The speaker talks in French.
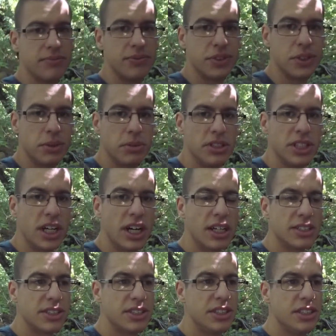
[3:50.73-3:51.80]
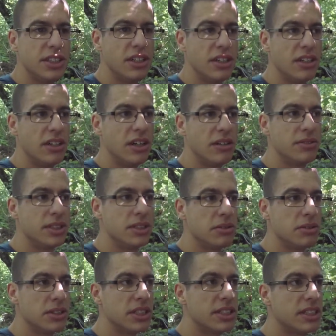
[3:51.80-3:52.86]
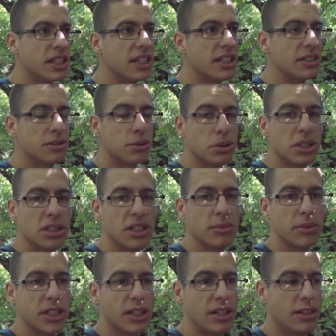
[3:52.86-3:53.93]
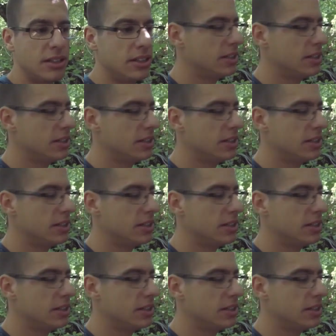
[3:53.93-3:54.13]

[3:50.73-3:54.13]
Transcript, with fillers: Tu me diras si euh, la vidéo t'intéresse sur la caméra,